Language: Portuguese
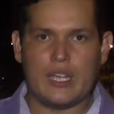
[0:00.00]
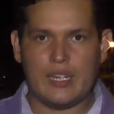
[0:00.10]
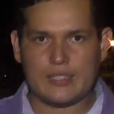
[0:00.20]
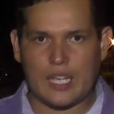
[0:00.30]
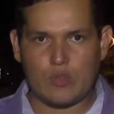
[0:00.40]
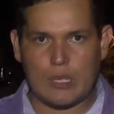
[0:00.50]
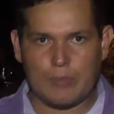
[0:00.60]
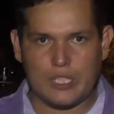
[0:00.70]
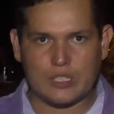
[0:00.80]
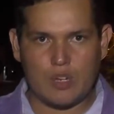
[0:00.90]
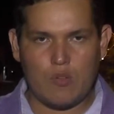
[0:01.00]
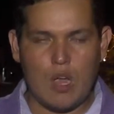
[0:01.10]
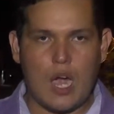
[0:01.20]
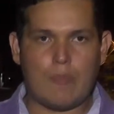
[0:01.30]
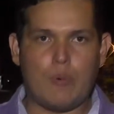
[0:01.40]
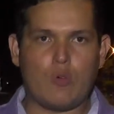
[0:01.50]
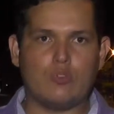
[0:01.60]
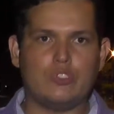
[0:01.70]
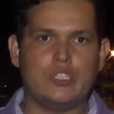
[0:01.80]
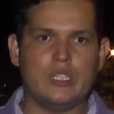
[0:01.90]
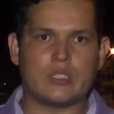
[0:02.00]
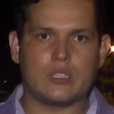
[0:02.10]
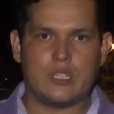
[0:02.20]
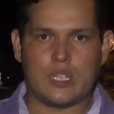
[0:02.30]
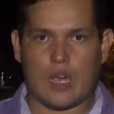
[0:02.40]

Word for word: Ele saiu da prisão há poucos dias,